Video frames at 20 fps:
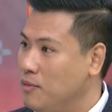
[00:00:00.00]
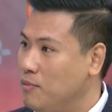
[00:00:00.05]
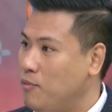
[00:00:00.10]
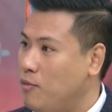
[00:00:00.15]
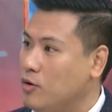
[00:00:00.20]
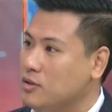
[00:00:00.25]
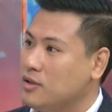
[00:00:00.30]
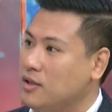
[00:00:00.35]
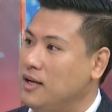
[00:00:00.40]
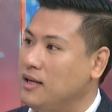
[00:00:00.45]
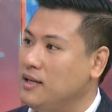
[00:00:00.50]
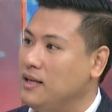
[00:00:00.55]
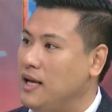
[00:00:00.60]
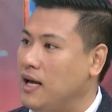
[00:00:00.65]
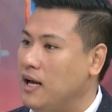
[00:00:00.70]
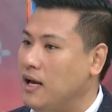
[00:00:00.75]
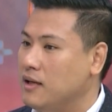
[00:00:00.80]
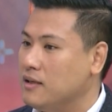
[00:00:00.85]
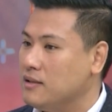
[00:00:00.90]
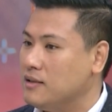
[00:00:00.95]
เพราะฉะนั้นเนี่
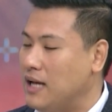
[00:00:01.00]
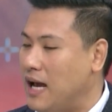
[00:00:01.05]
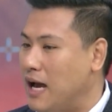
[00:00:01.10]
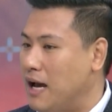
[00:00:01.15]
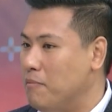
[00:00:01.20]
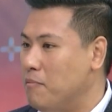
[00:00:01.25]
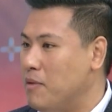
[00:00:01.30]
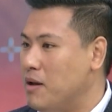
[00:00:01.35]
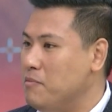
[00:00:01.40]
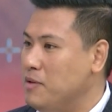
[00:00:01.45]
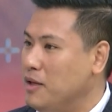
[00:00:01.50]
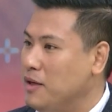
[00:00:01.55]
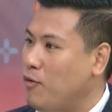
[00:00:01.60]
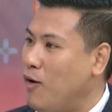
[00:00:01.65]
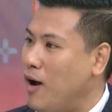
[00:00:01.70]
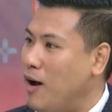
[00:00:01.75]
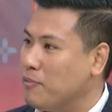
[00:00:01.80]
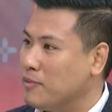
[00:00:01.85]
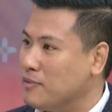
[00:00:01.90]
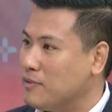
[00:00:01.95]
ยจะไม่มีค
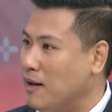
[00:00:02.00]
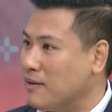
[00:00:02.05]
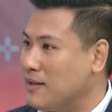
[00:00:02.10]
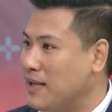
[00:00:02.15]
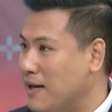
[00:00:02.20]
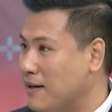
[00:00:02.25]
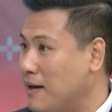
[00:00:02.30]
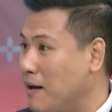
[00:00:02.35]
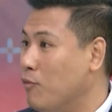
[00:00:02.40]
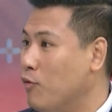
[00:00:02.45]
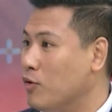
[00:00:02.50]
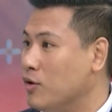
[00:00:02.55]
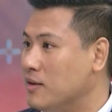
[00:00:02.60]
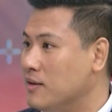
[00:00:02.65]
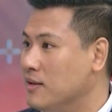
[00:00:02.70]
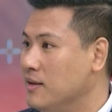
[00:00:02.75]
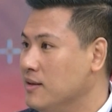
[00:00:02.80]
วามน่ากังวล